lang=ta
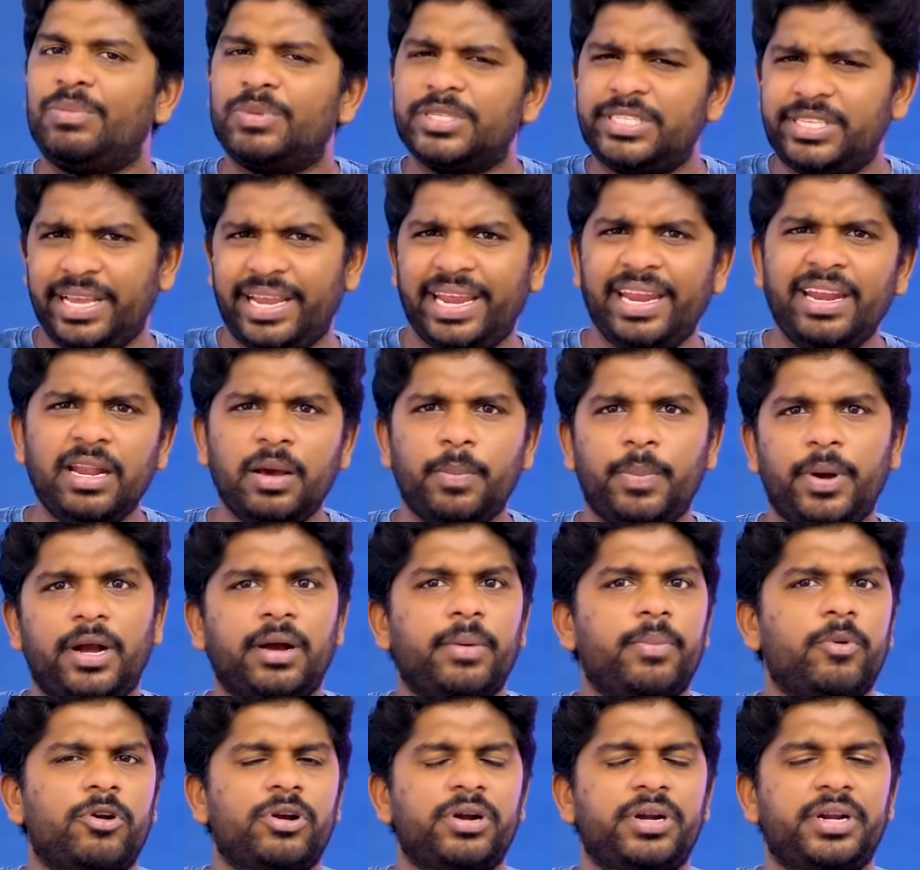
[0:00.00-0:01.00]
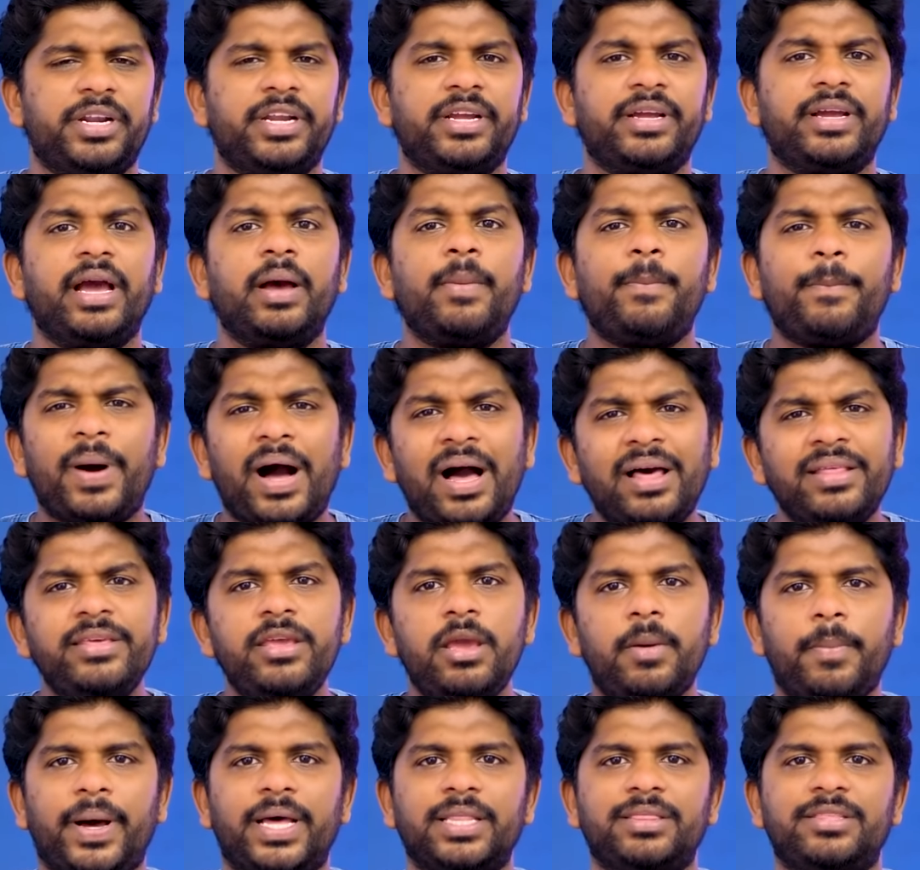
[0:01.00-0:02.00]
நம்ம செகண்டாக பார்க்க போகிற ட்ரிக்கை
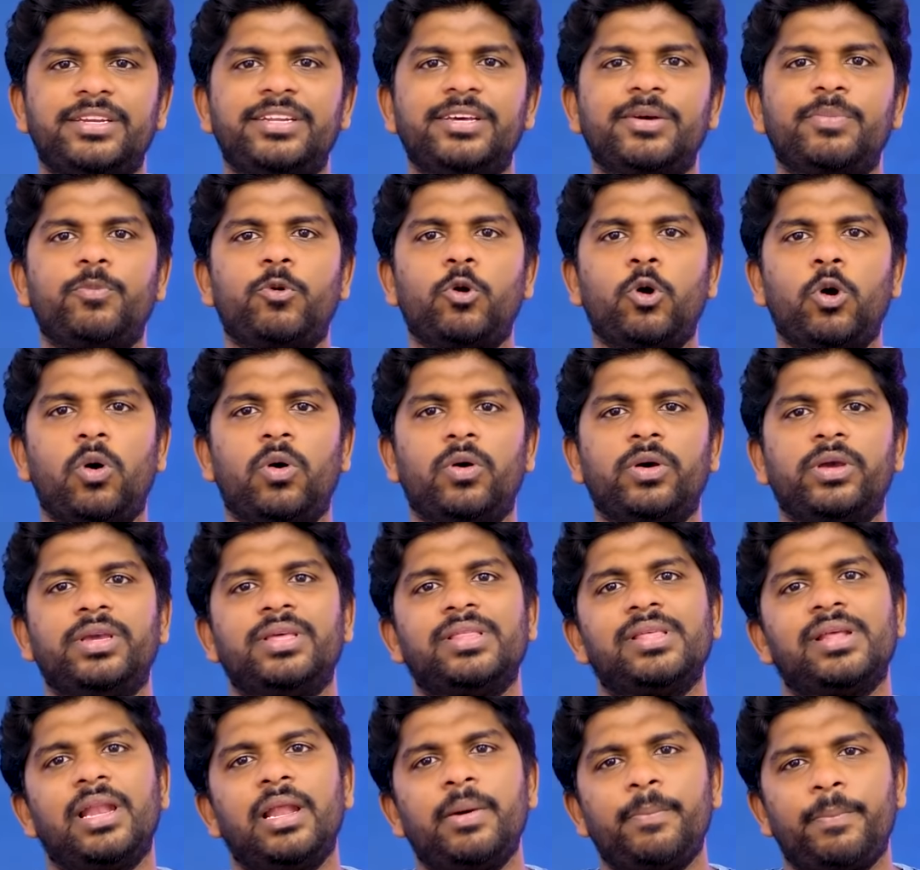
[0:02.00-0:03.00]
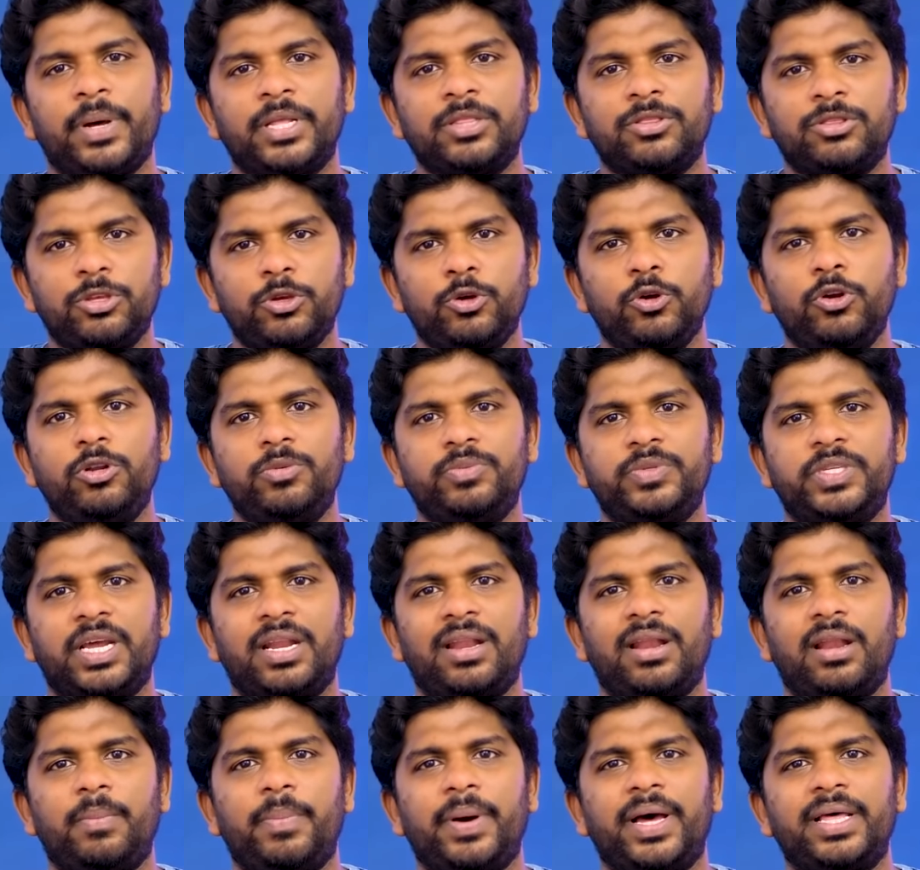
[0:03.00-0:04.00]
பாதியே பார்த்துட்டு ப்ரோ இதெல்லாம் பத்து யூடியூப்
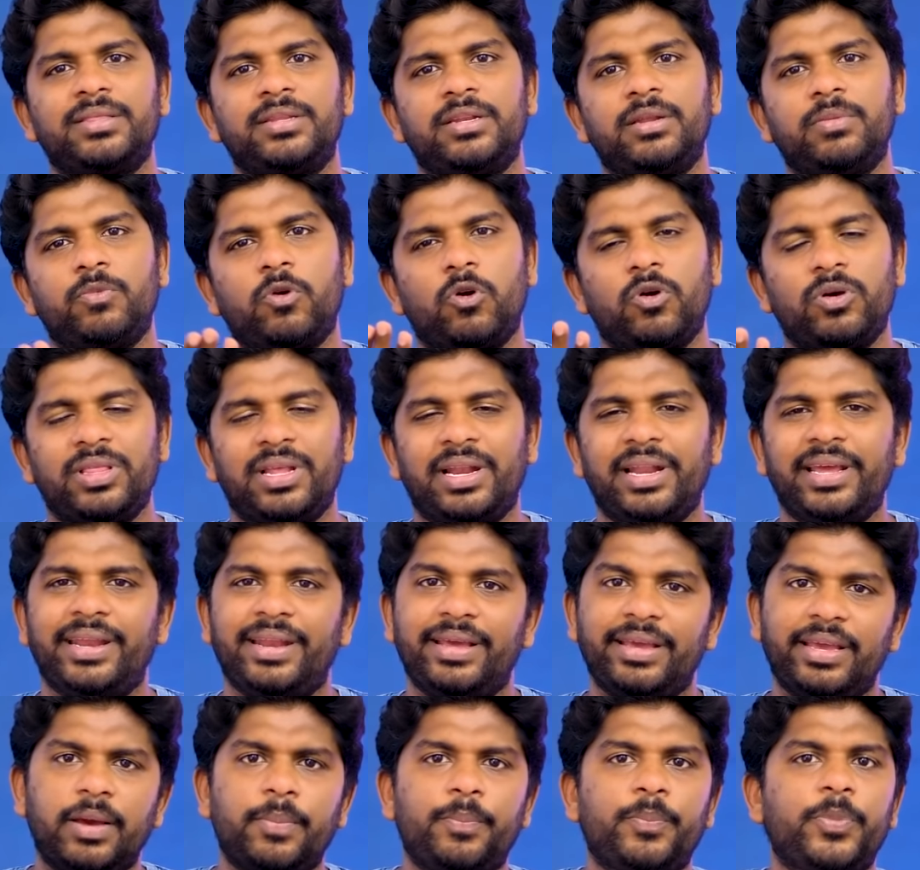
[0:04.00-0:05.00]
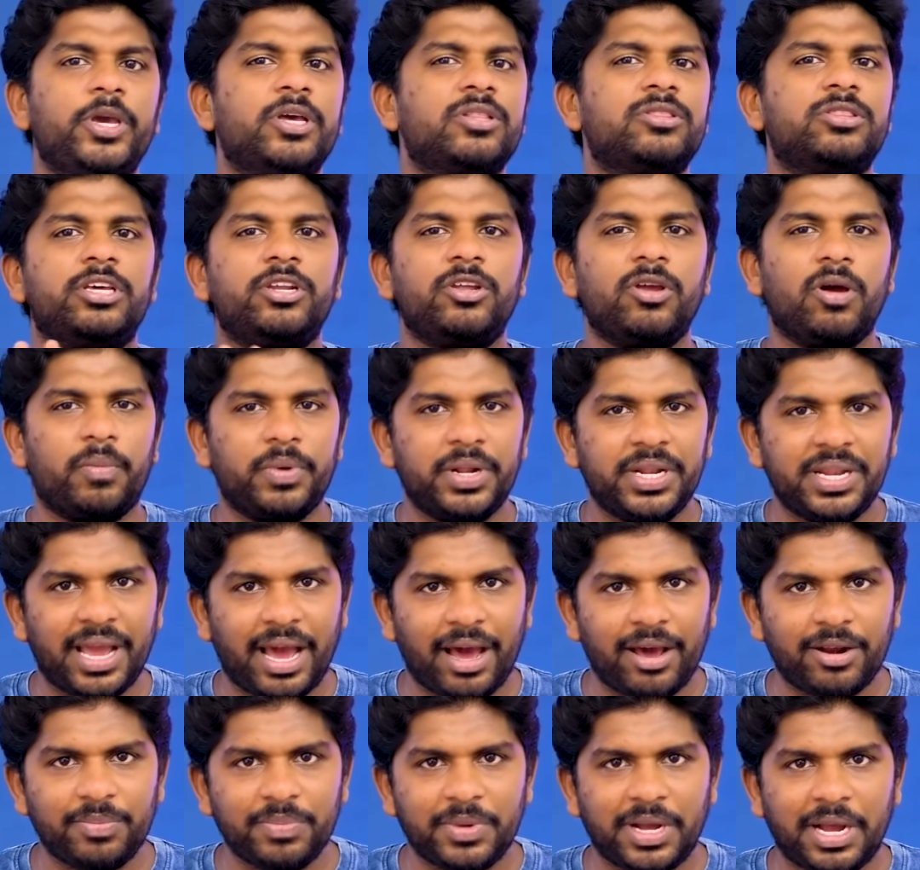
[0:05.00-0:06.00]
சேனலில் பார்த்துட்டேன் ப்ரோ இதெல்லாம் எனக்கு எப்பயோ தெரியும் அப்படின்னு
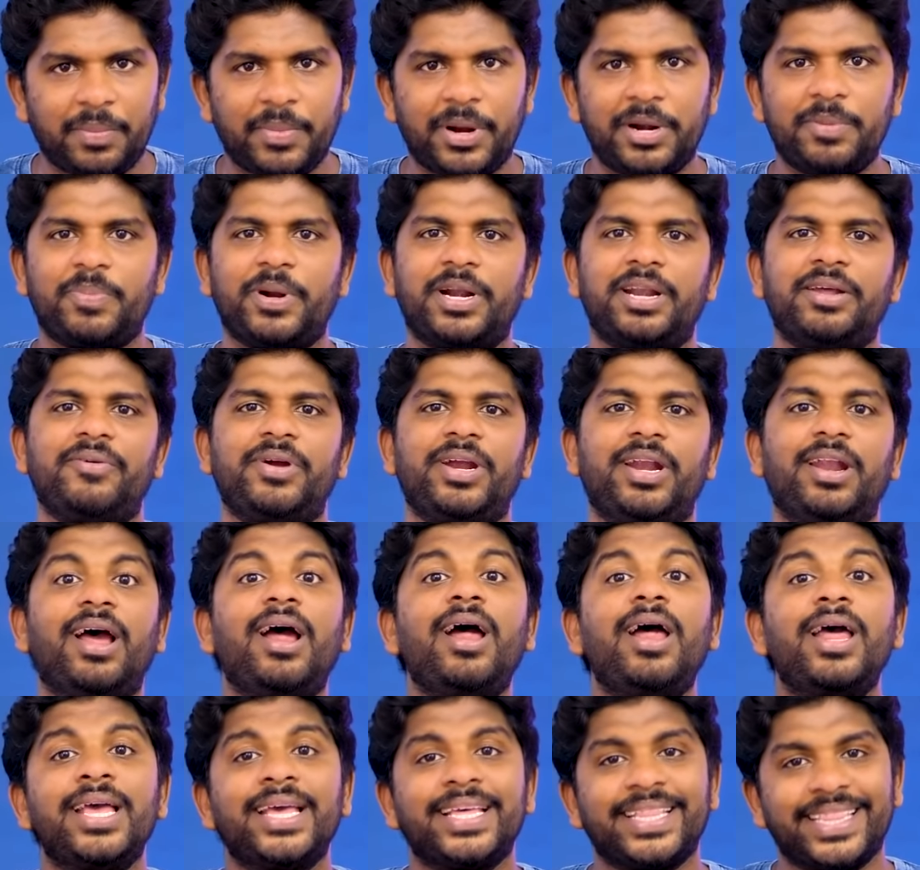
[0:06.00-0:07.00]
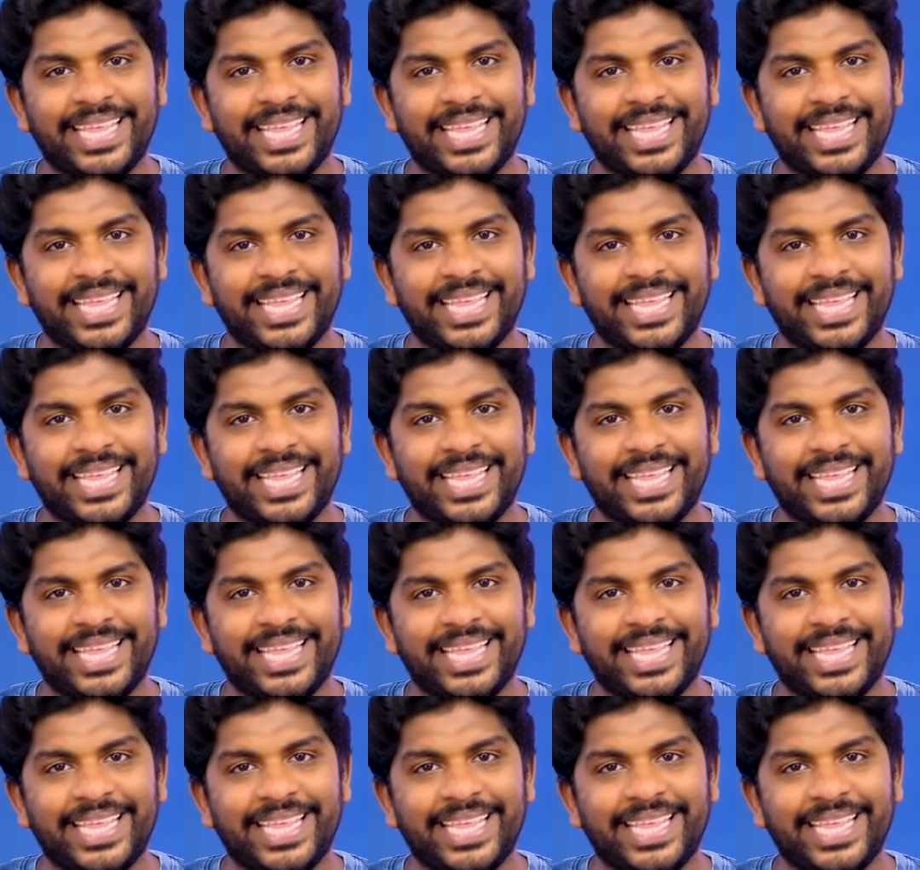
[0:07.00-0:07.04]
யாரும் கமெண்ட் பண்ண வேணாம்